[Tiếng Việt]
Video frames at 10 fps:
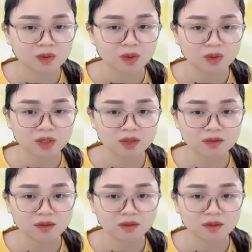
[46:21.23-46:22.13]
Con điên
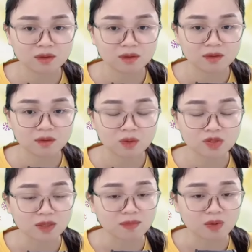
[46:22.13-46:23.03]
Ôi
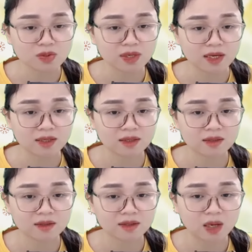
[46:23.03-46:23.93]
chảy máu rồi này
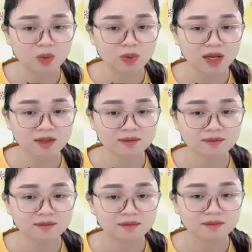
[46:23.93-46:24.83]
Đau quá
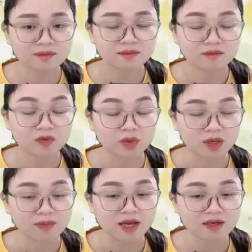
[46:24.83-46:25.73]
Tôi
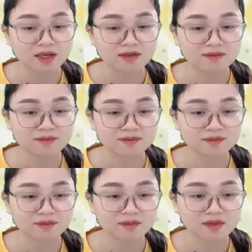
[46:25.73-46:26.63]
lâm hét lên
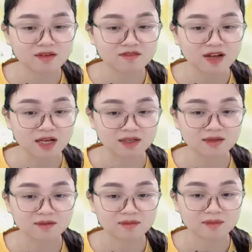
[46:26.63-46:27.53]
Phải
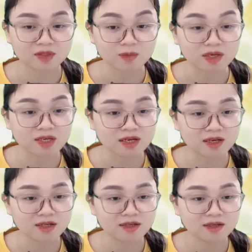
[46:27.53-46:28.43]
Tao bị điên
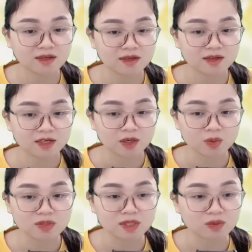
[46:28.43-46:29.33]
đấy Cái
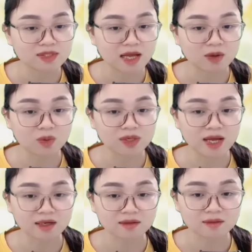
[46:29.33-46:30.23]
lũ xấu xa khốn
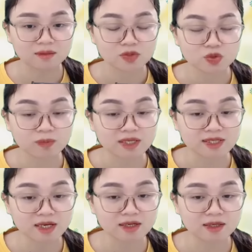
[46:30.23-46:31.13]
nạn Chúng mày
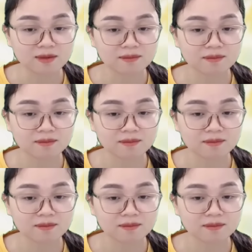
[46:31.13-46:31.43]
chết đi